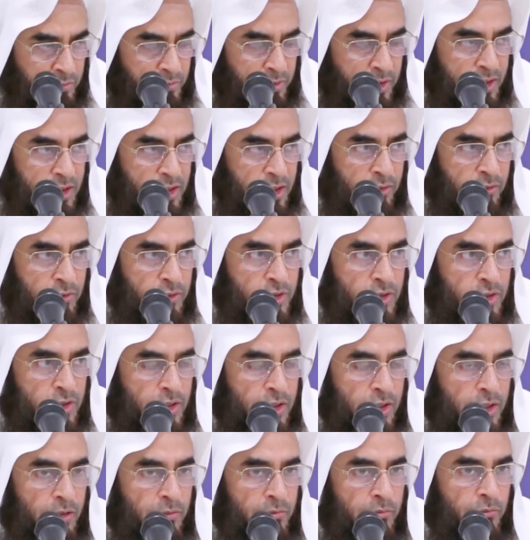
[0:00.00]
সময়টা
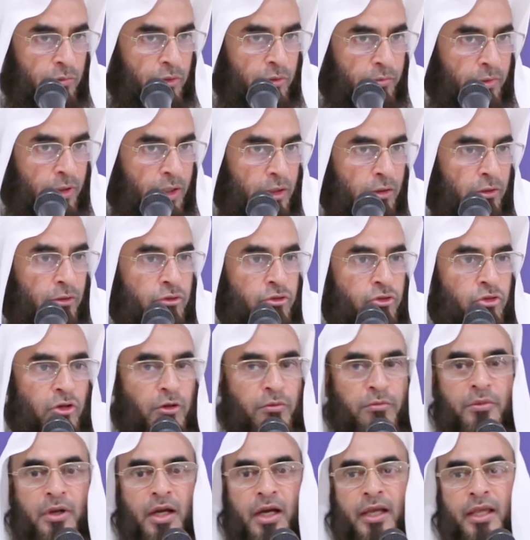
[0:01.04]
হচ্ছে মোবারক
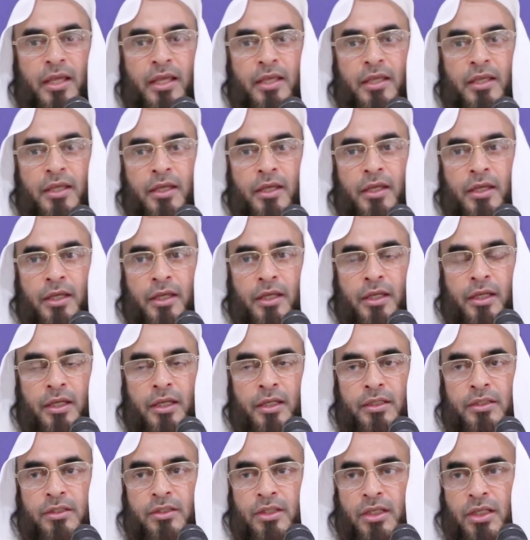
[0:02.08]
সময়
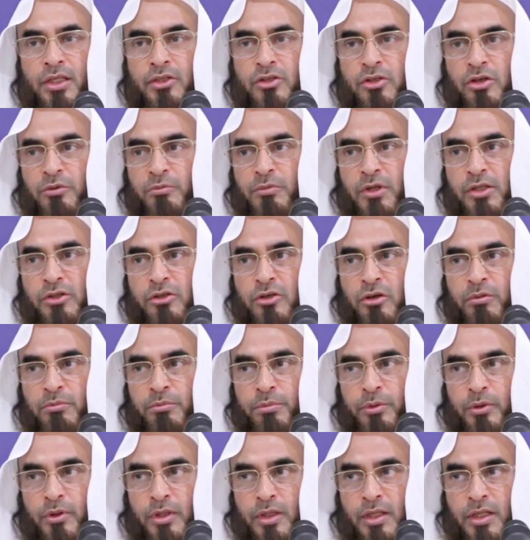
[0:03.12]
যেই সময়
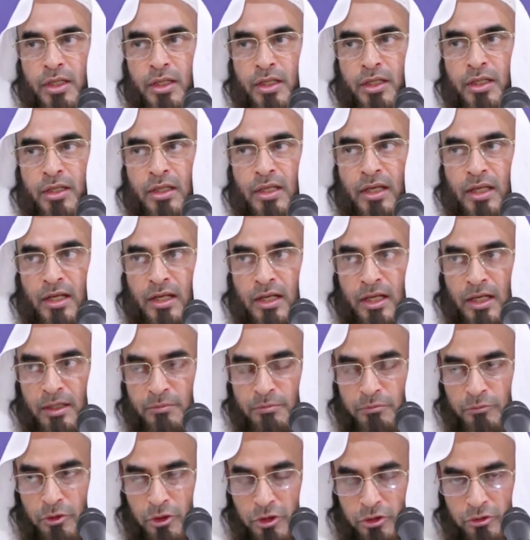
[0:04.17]
সম্পর্কে নানা
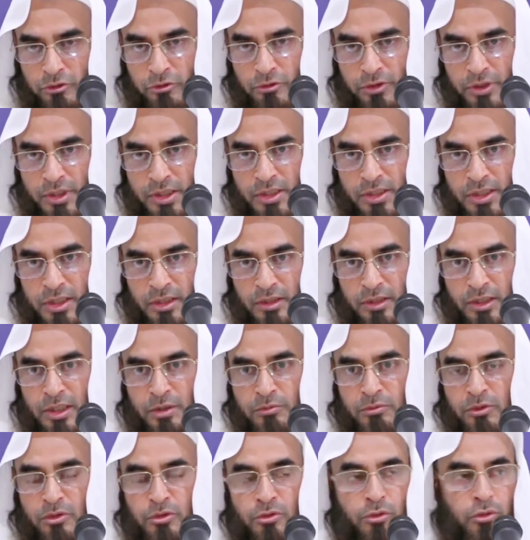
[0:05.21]
মত রয়েছে তার
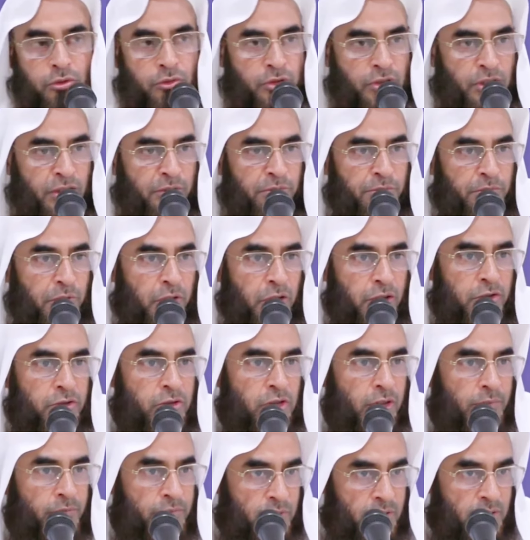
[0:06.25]
মধ্যে দুটি মত
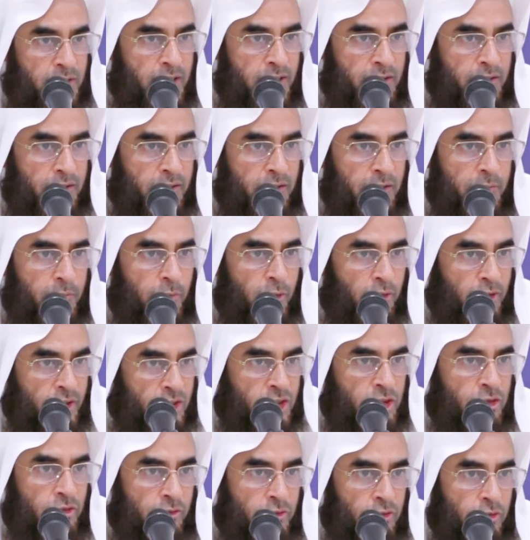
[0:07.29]
সবচাইতে
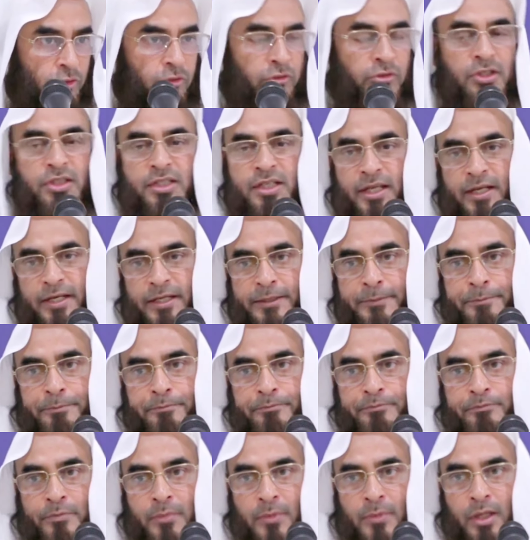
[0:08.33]
বলিষ্ঠ শক্তিশালী
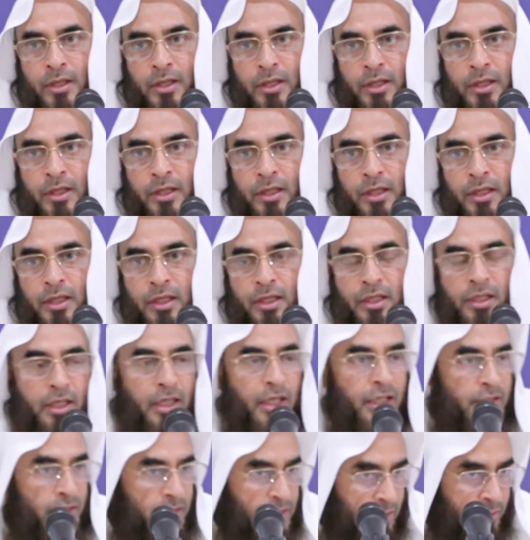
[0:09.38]

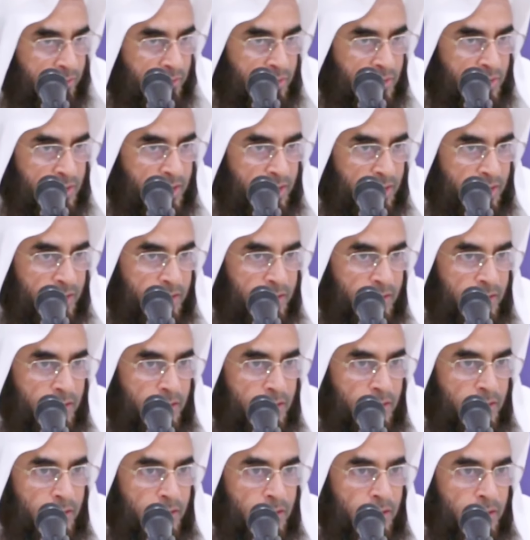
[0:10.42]
একটি হচ্ছে
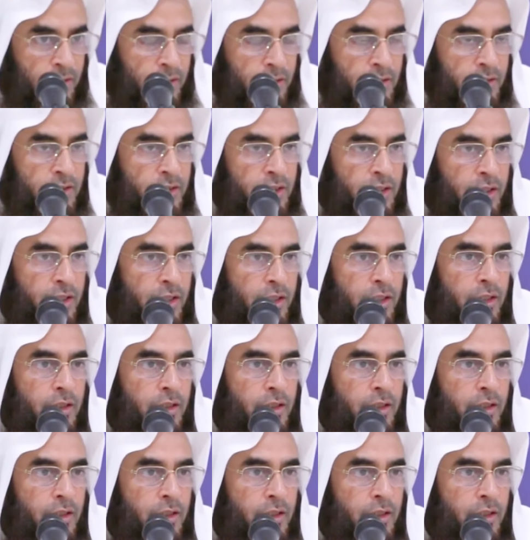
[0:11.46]
যে